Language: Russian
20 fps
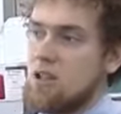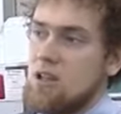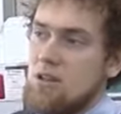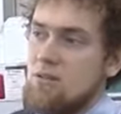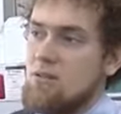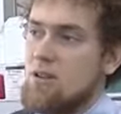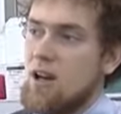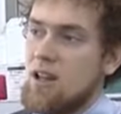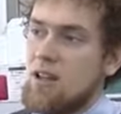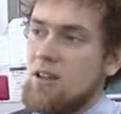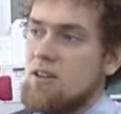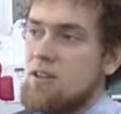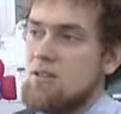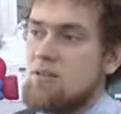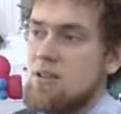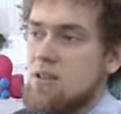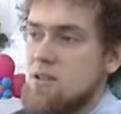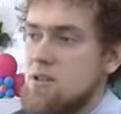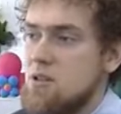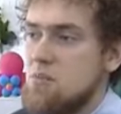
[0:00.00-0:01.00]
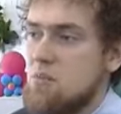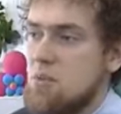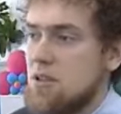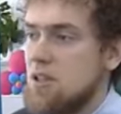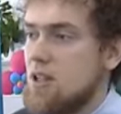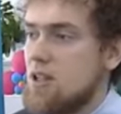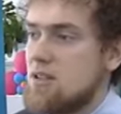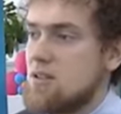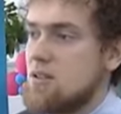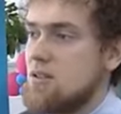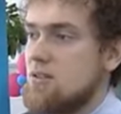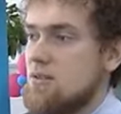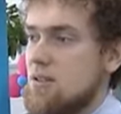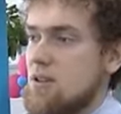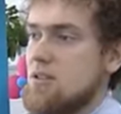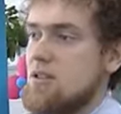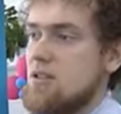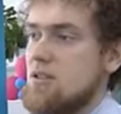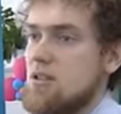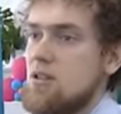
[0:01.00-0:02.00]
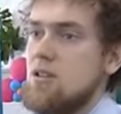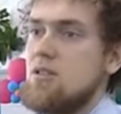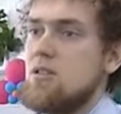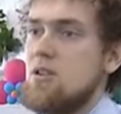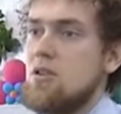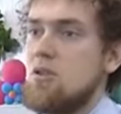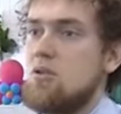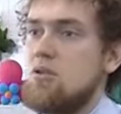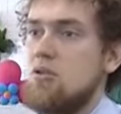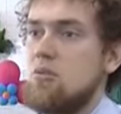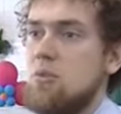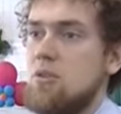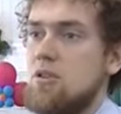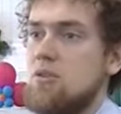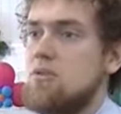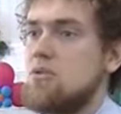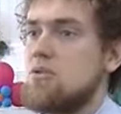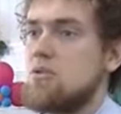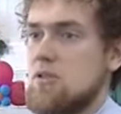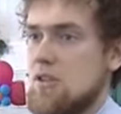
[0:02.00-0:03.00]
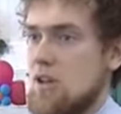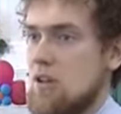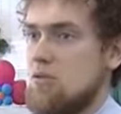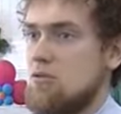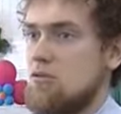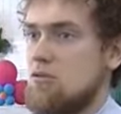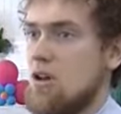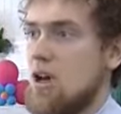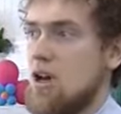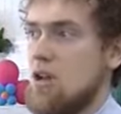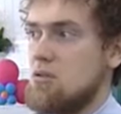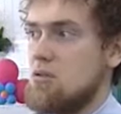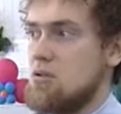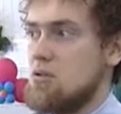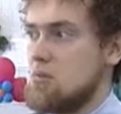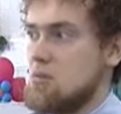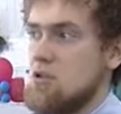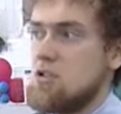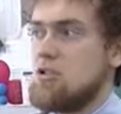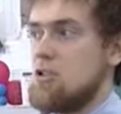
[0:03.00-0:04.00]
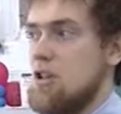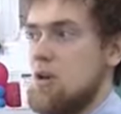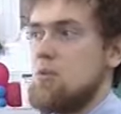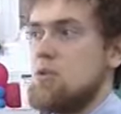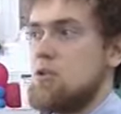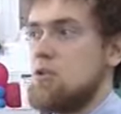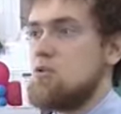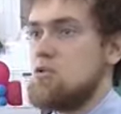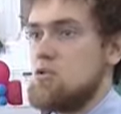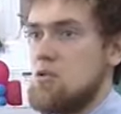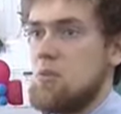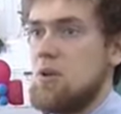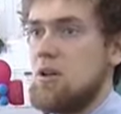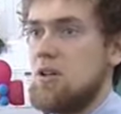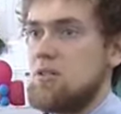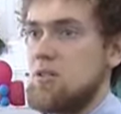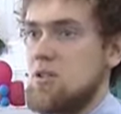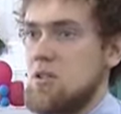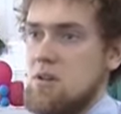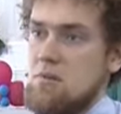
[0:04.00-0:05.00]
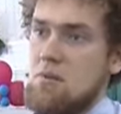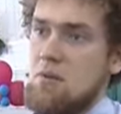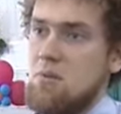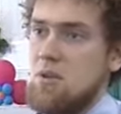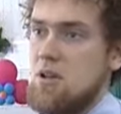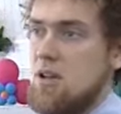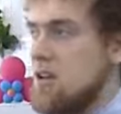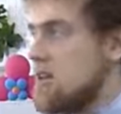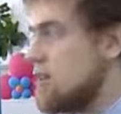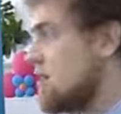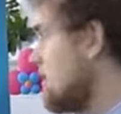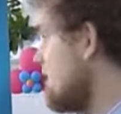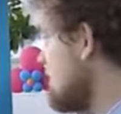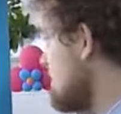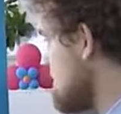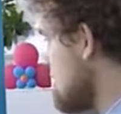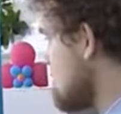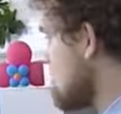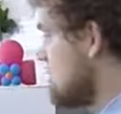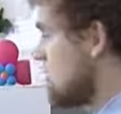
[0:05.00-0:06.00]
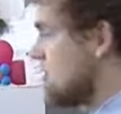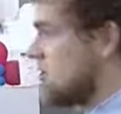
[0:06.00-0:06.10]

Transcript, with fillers: они выходили в России 15, 20, 30 копий на всю страну. То есть мы считаем это очень мало на самом деле, организаторы